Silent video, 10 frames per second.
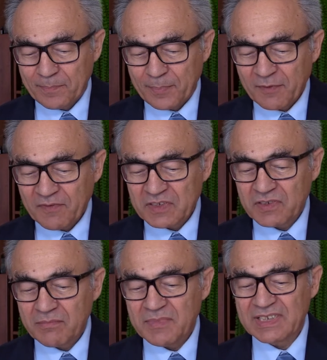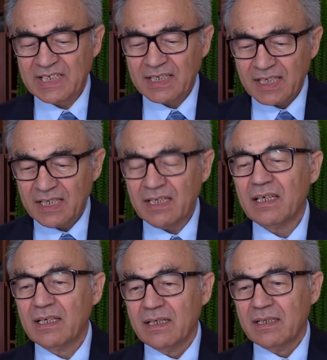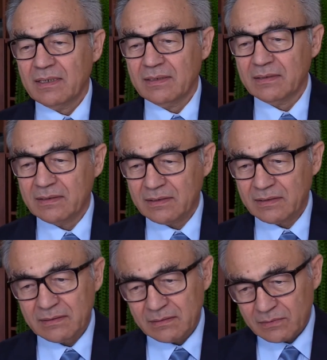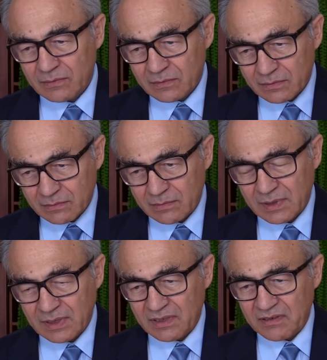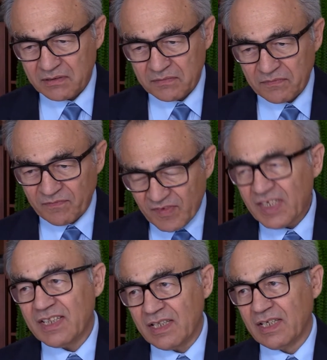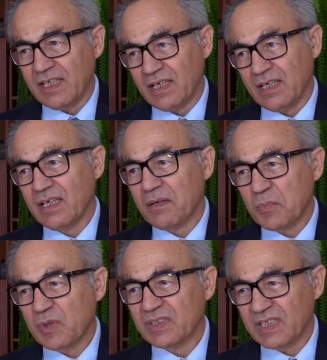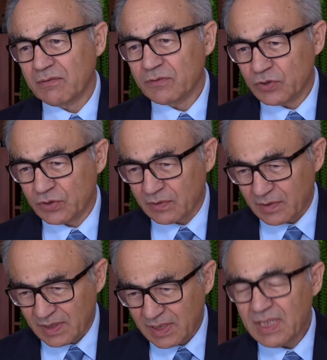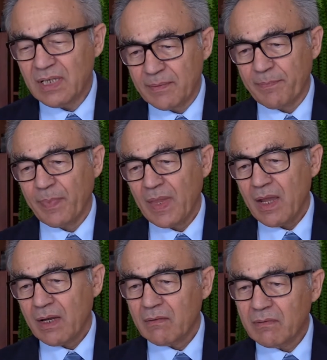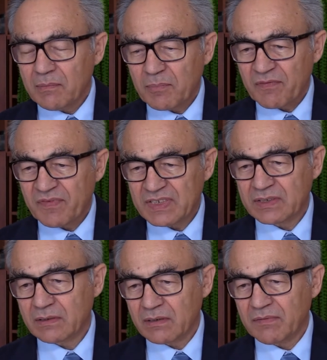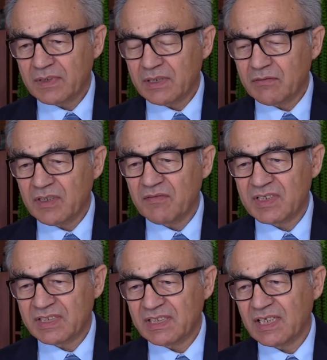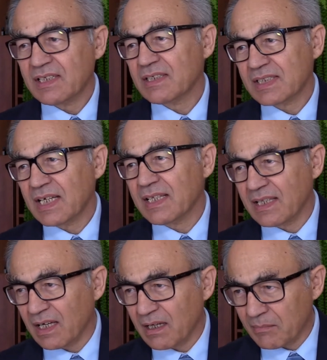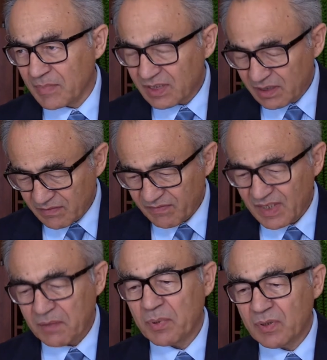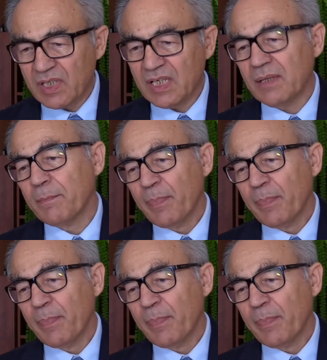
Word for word: Профессор Мисаки, э, он э, видный японский ученый, он профессор в университете Сайтамы в Японии,